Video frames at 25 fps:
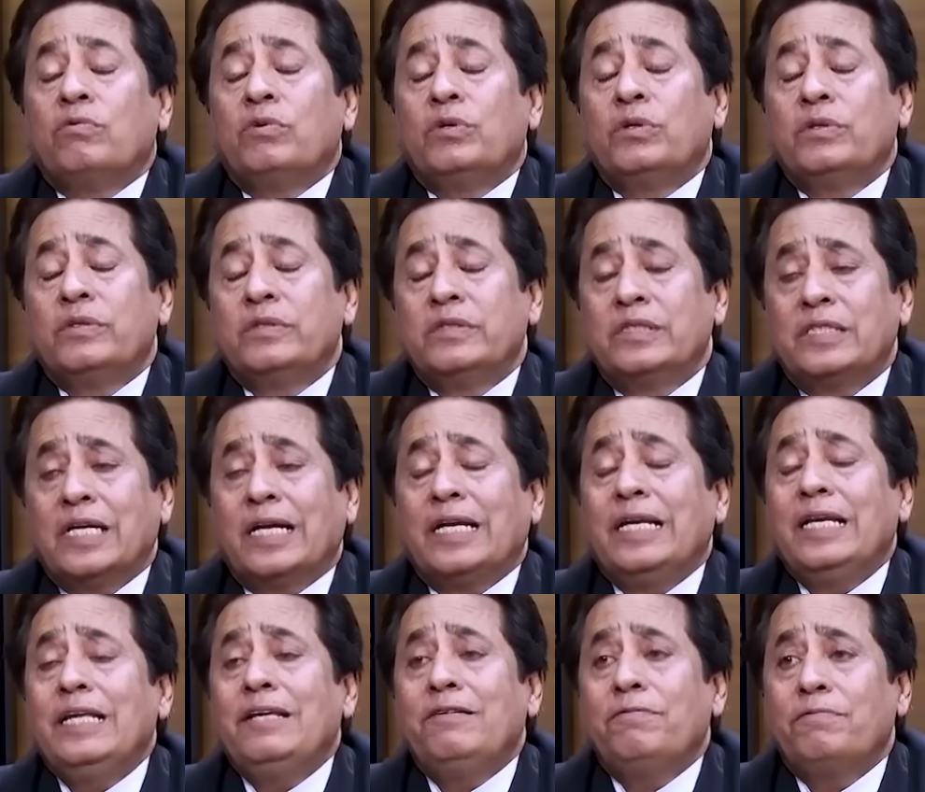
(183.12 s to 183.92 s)
वो
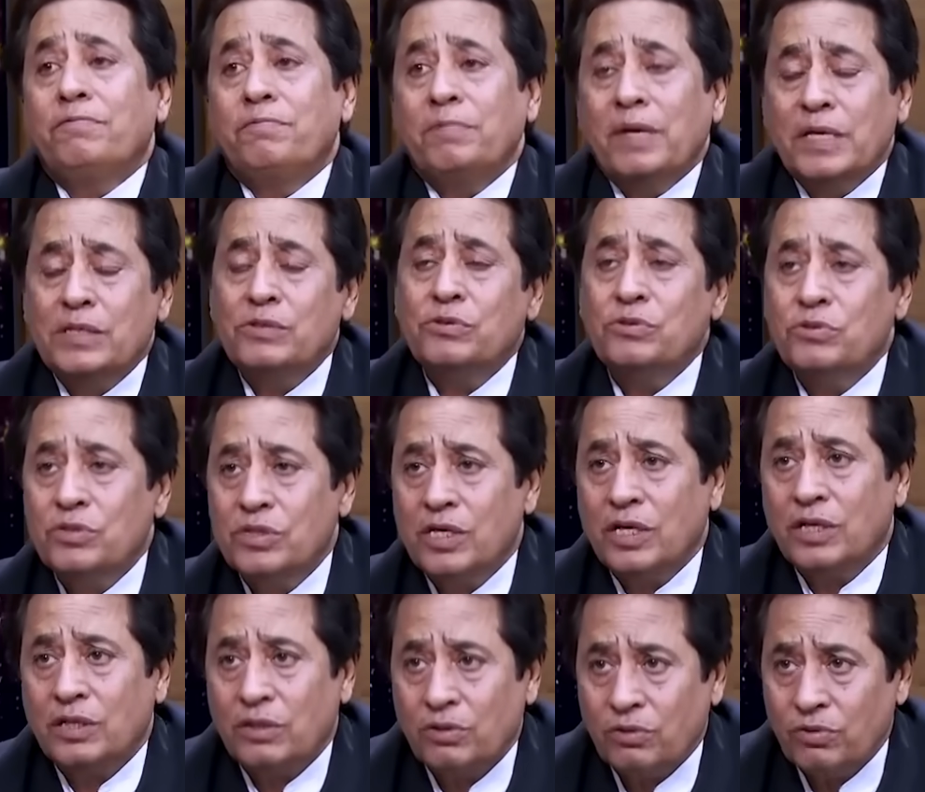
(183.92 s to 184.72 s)
तकलीफ़
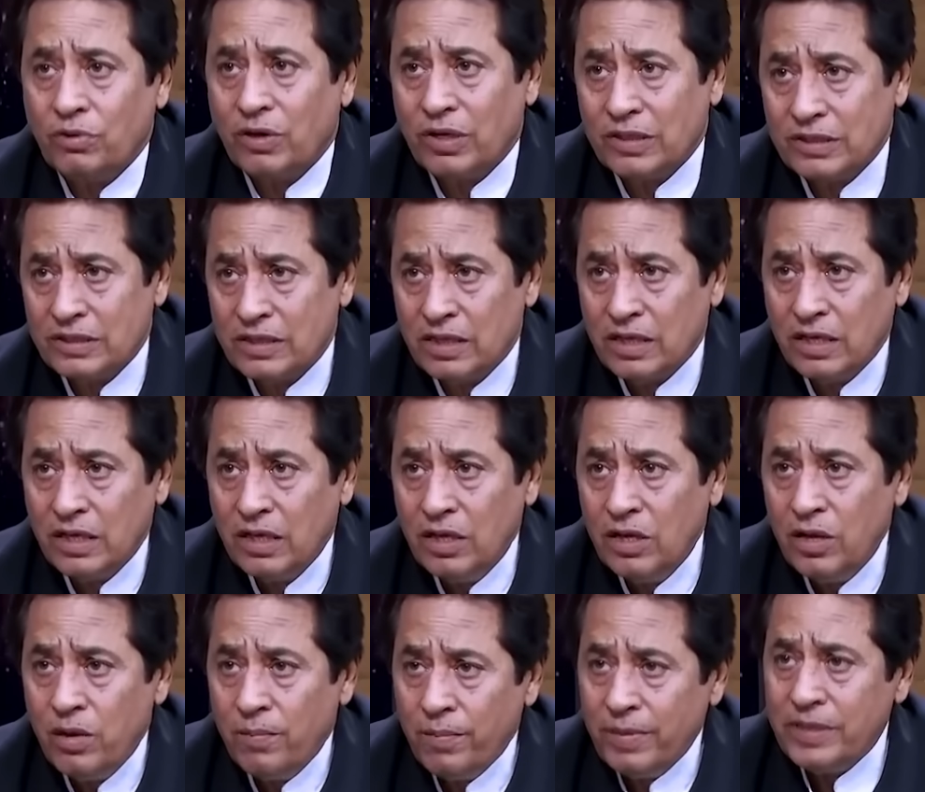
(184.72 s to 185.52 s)
महसूस करता हूँ अक्सर
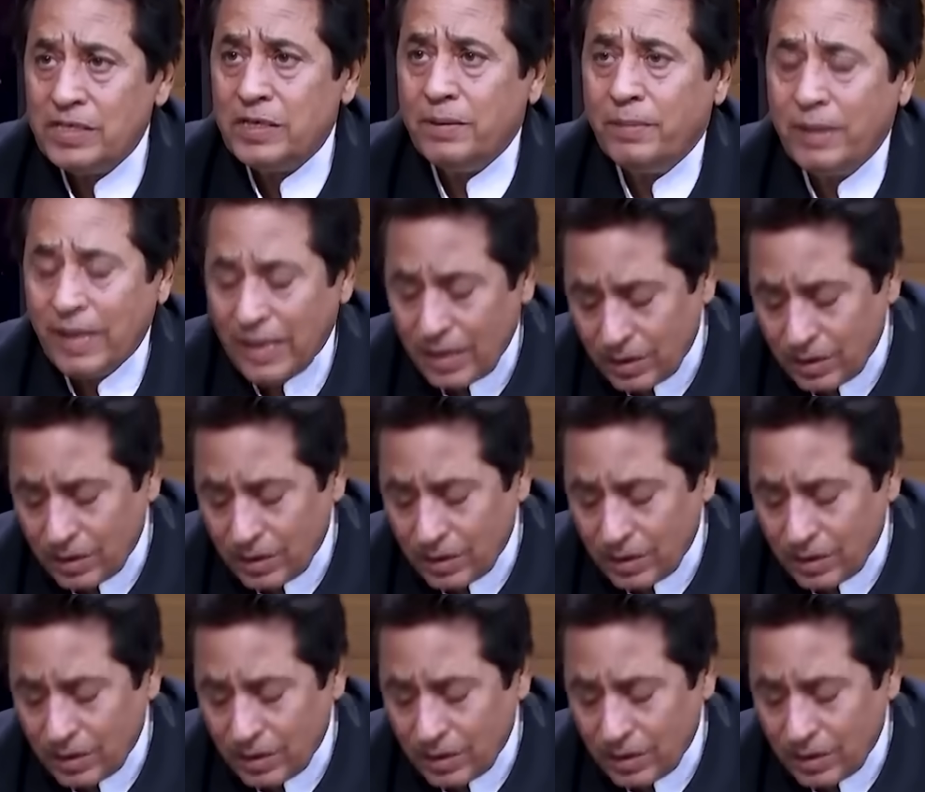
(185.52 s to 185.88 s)
मैं जब